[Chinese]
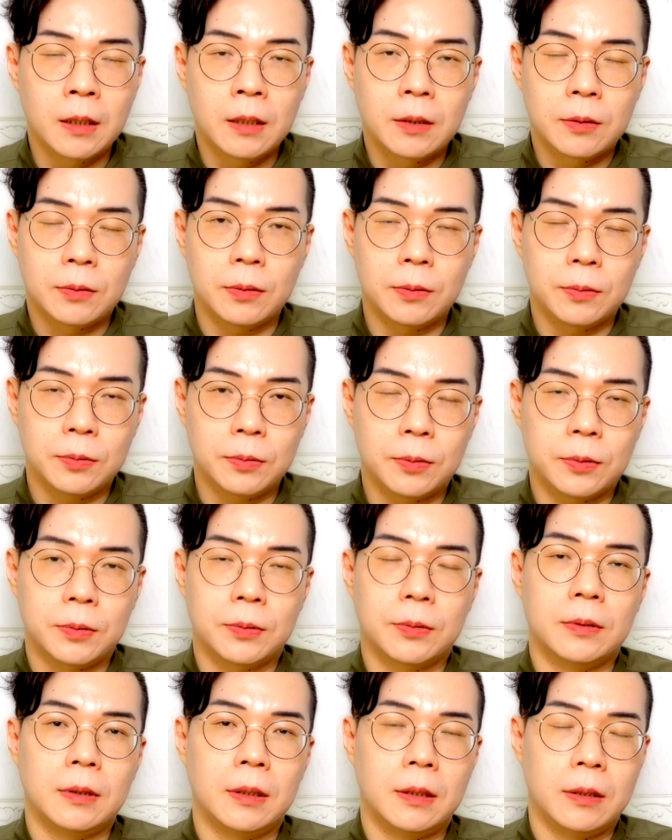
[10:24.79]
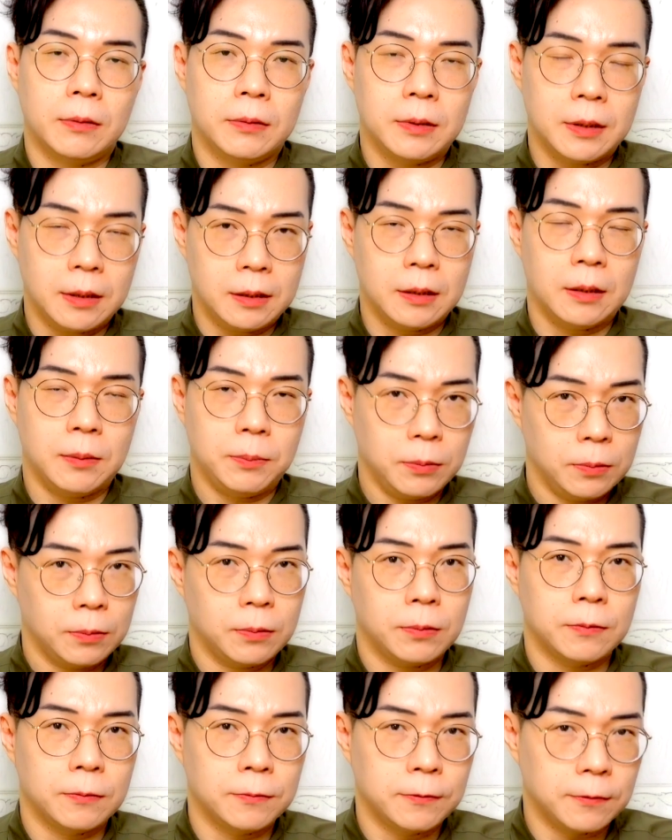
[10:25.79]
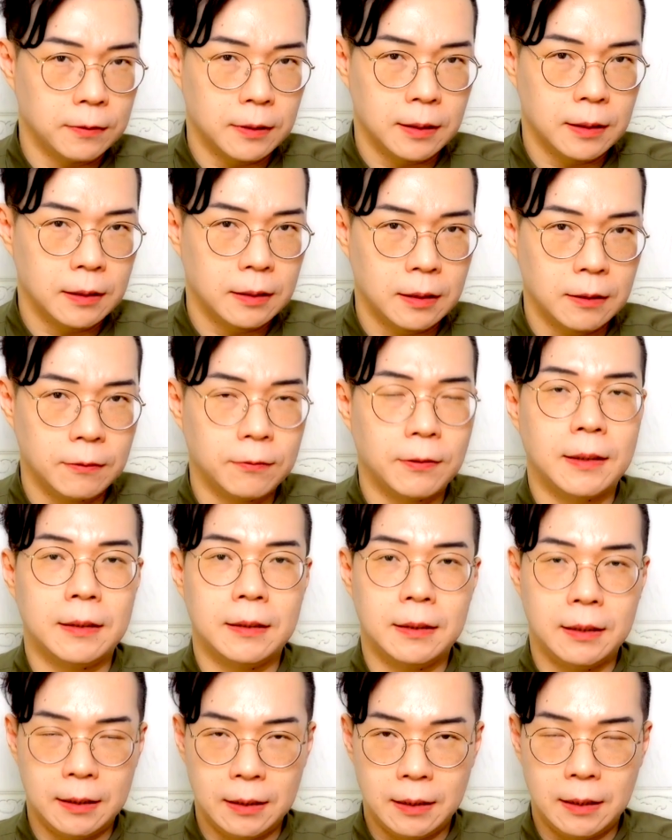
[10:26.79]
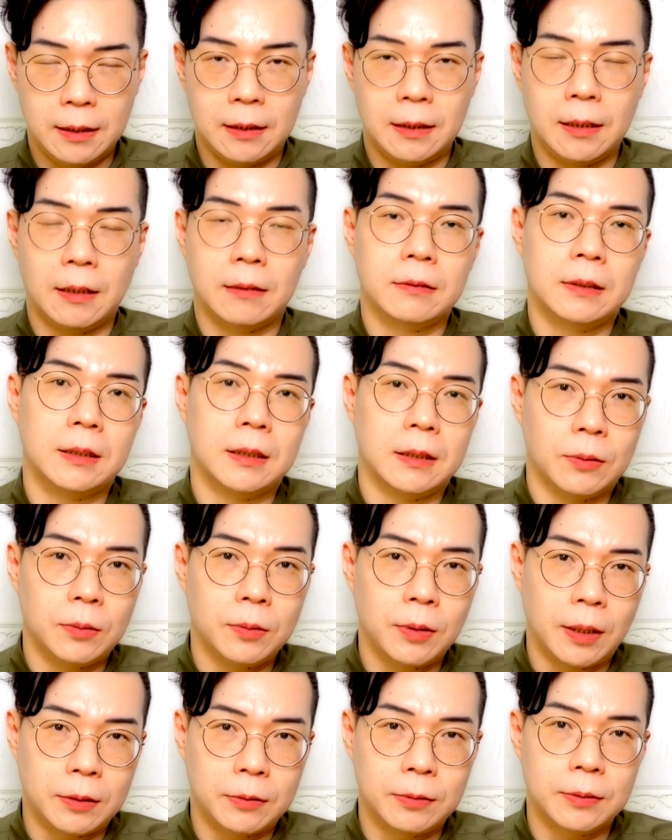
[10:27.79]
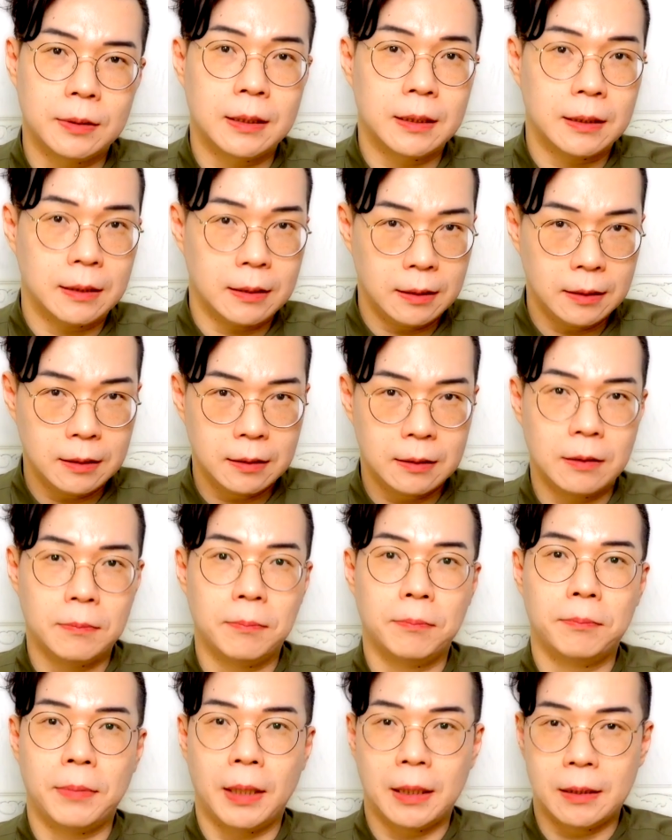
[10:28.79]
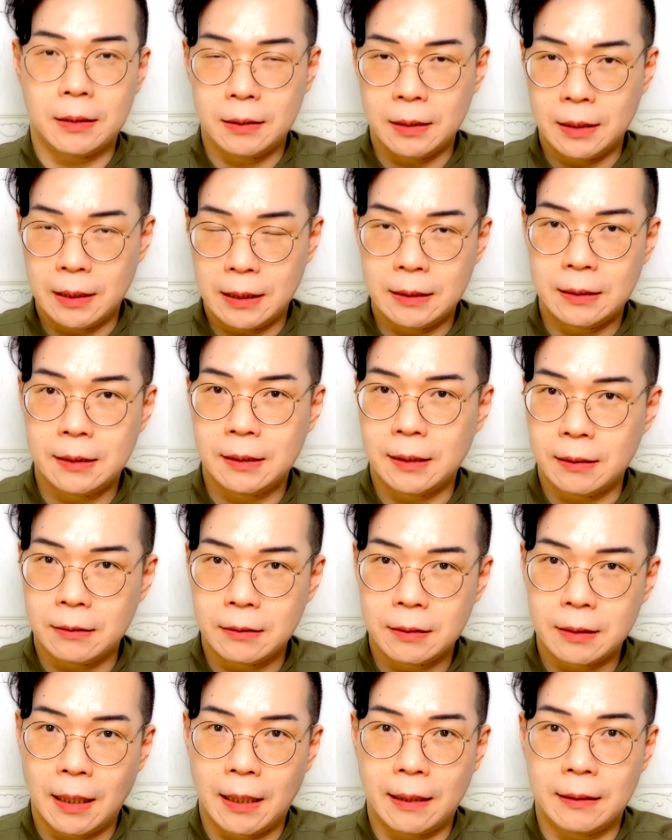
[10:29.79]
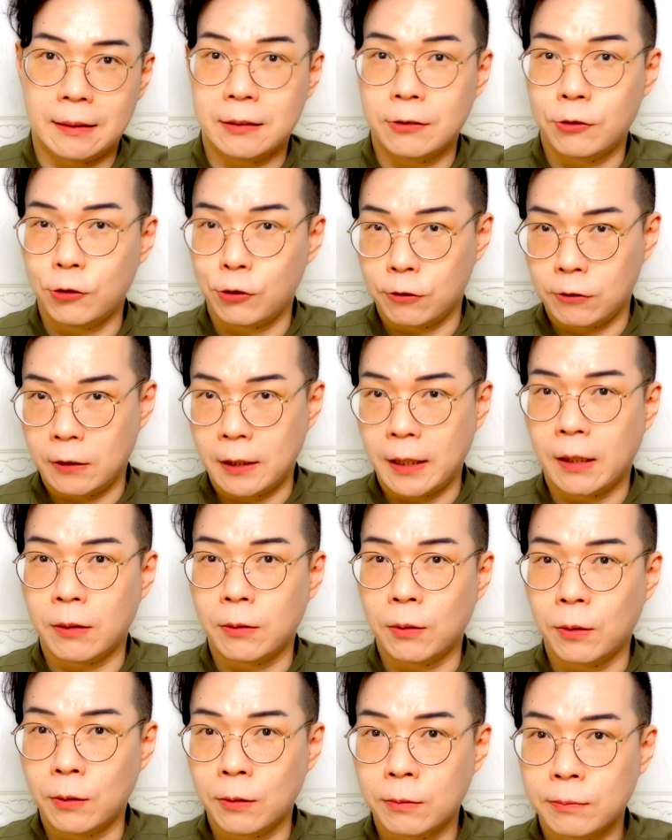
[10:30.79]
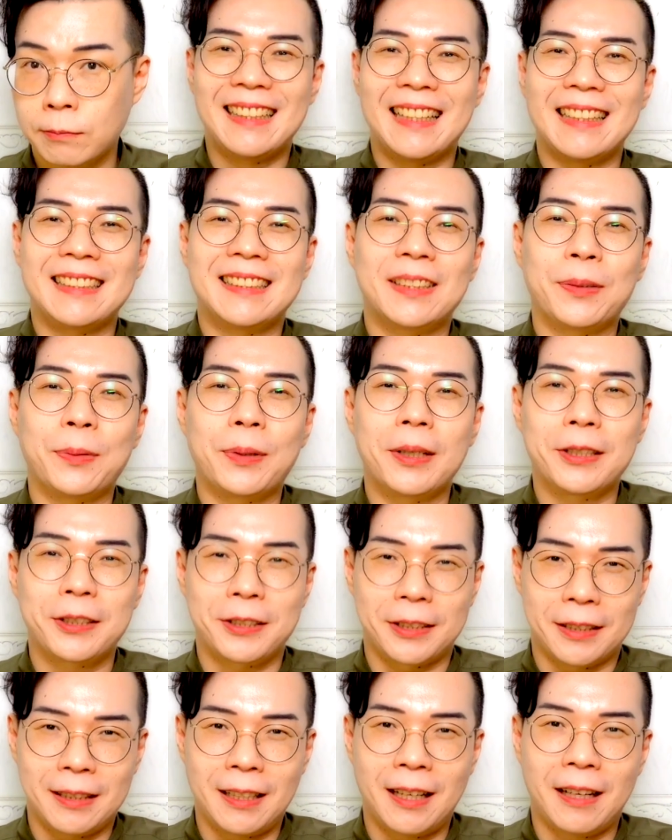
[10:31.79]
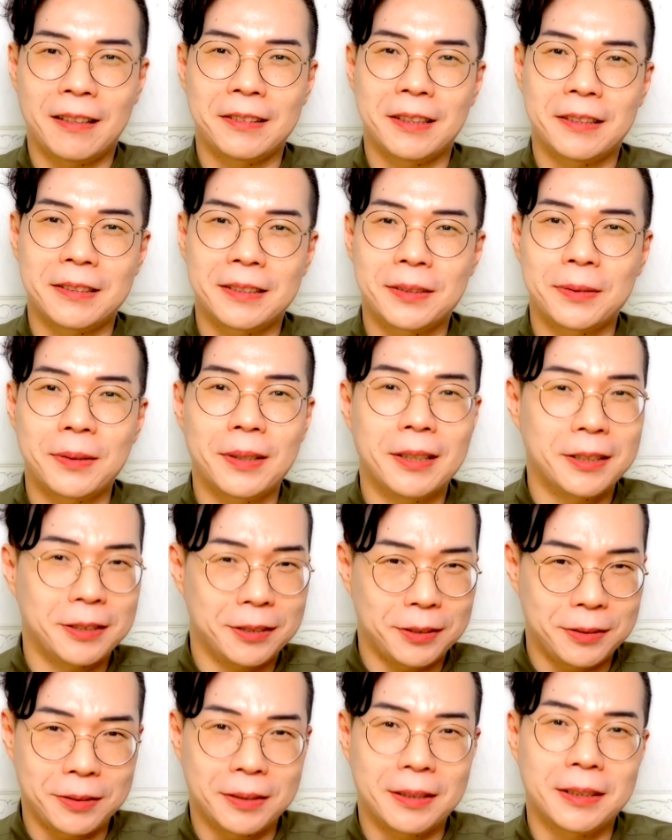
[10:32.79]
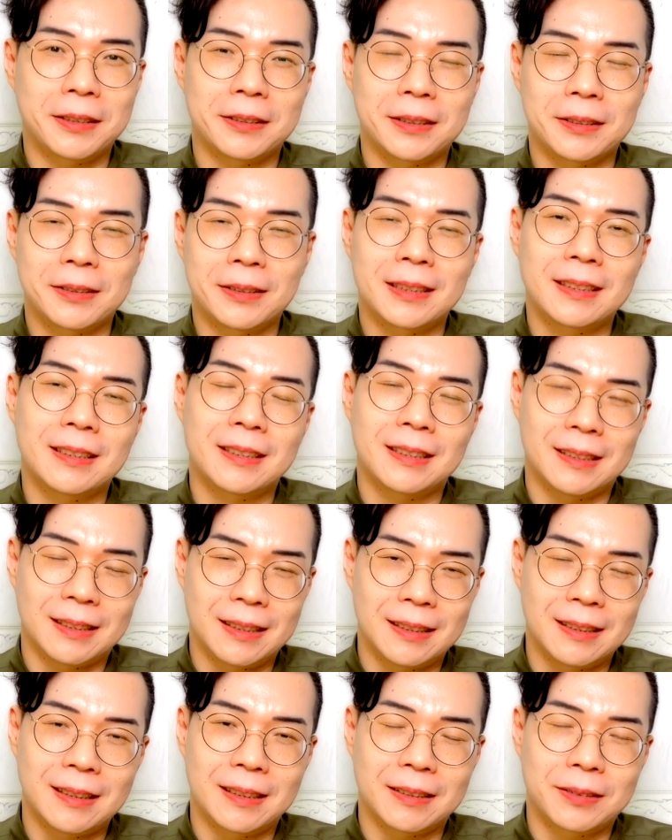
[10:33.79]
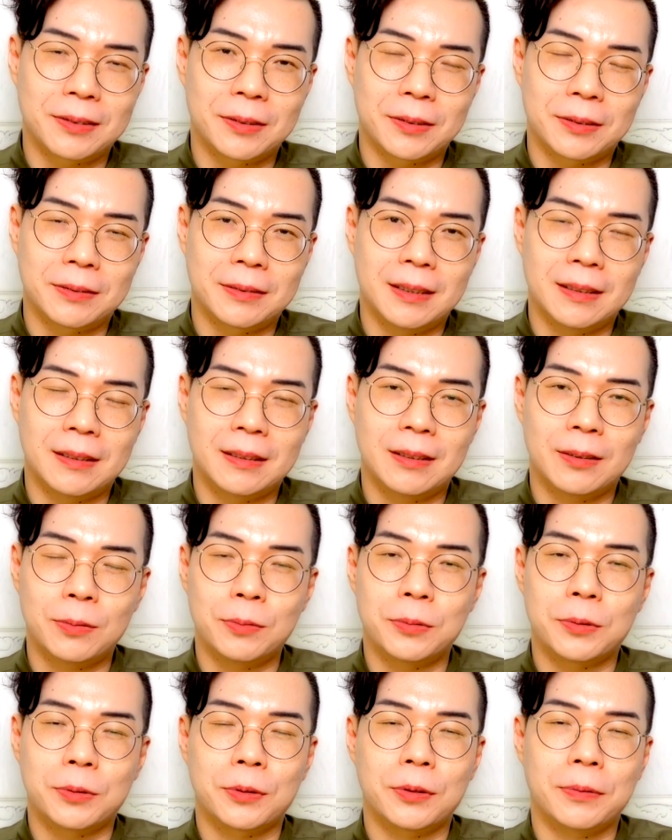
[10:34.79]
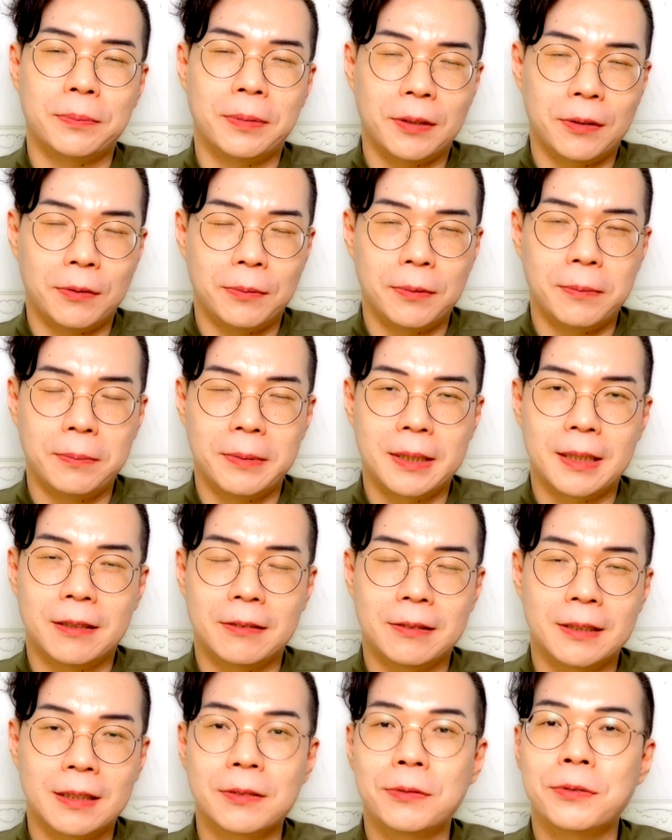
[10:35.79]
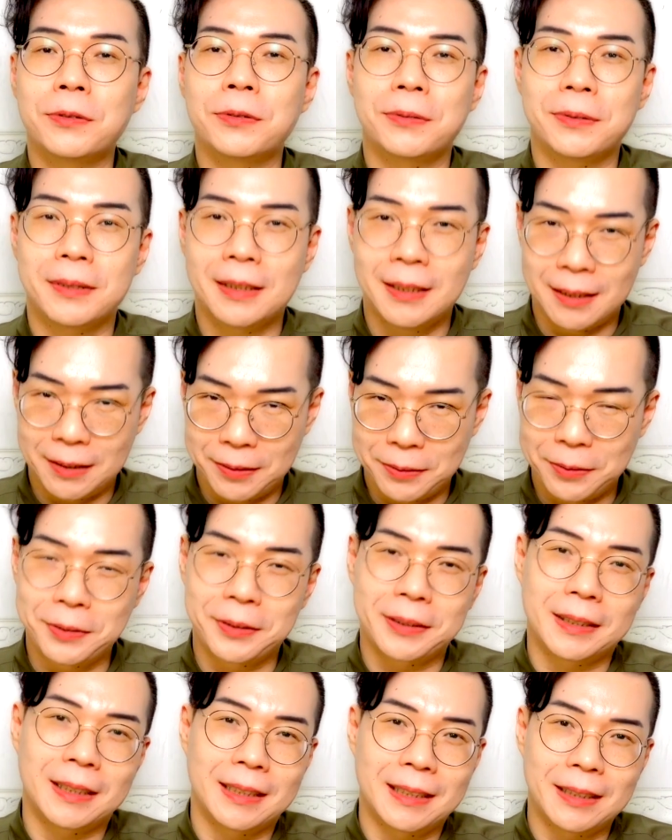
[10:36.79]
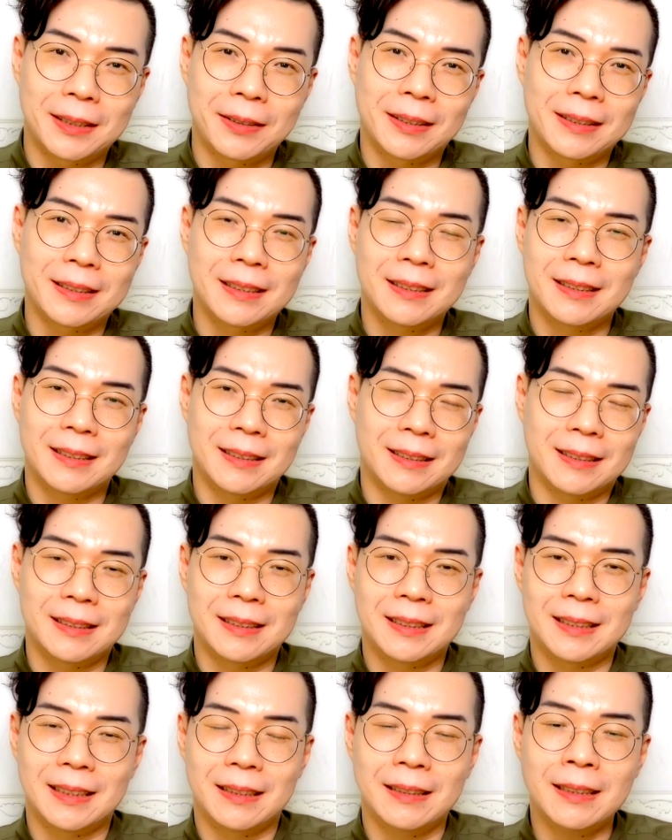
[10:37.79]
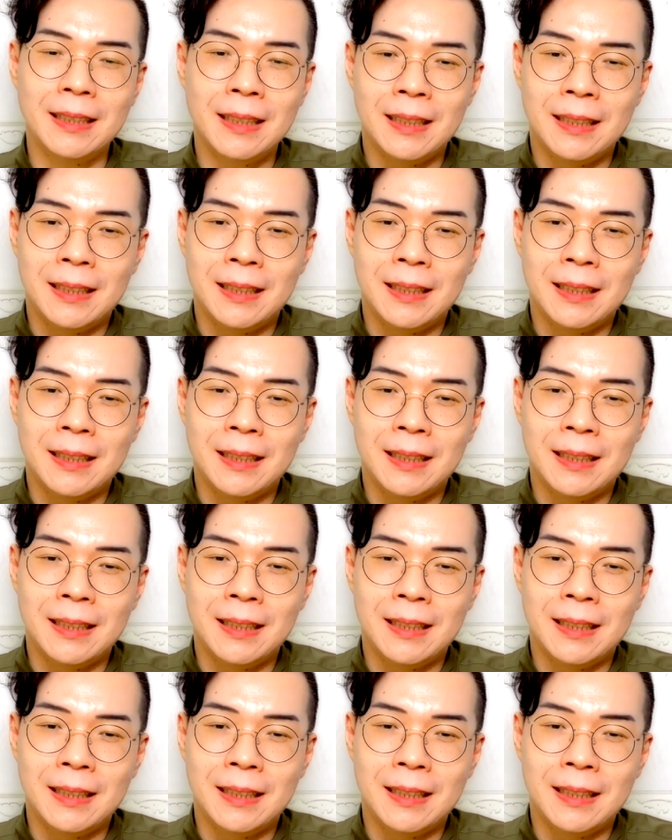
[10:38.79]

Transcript: 所以，如果说你有任何不舒服的地方，一定要尽快去请医生帮你检查跟治疗哦。那四月二十二号到四月二十九号这段时间当中呢，是处女座的朋友们比较身虚体弱的一段时间。